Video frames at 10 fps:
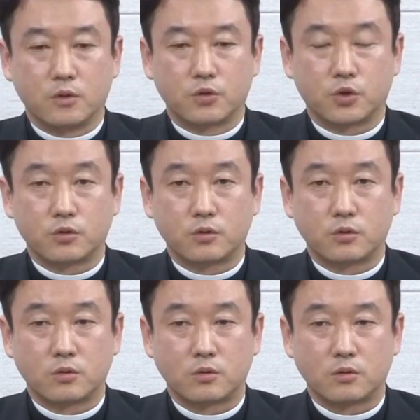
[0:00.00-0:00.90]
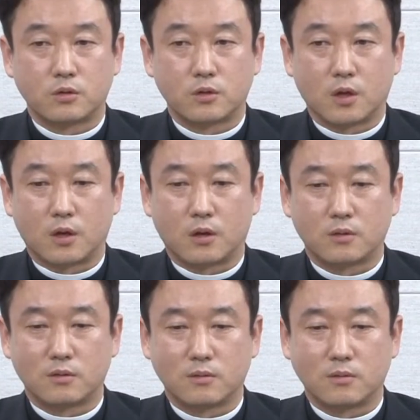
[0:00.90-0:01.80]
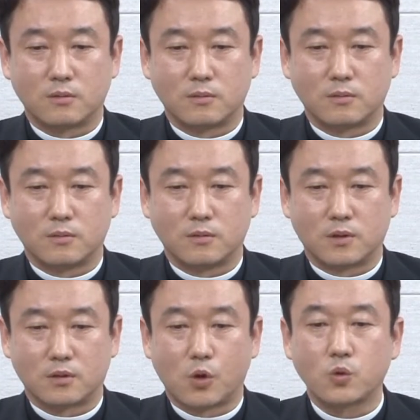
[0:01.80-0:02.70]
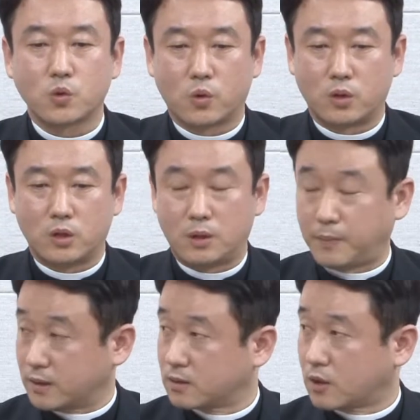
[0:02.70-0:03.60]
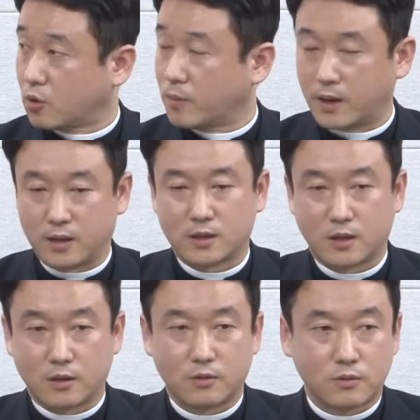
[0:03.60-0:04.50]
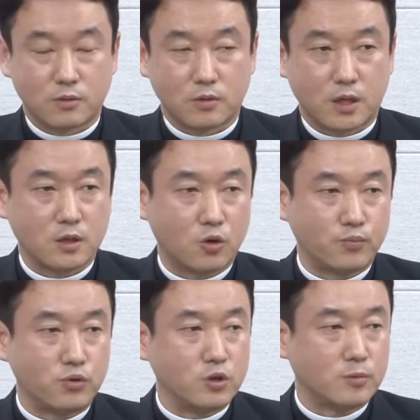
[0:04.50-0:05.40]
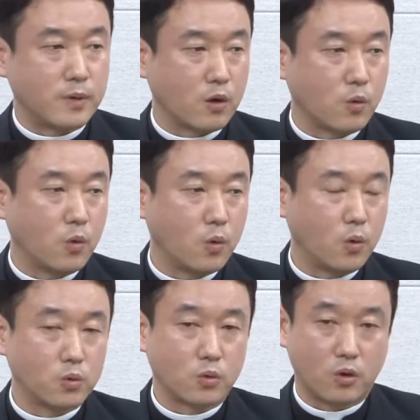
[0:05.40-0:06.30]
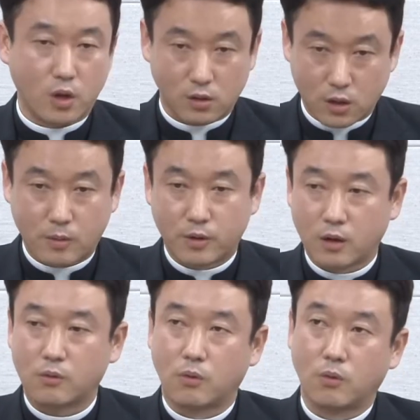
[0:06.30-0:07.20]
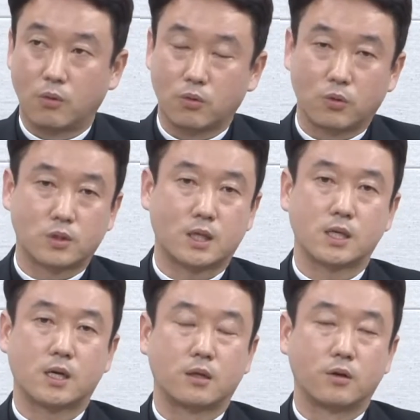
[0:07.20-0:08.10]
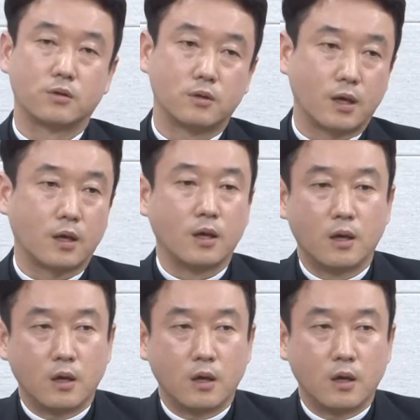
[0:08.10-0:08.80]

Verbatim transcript: 저는 제가 이제 성소를 받았다고 말하잖아요. 또 사제로 불륜 받고 또 거기 응답을 했고 또 사제가 되었는데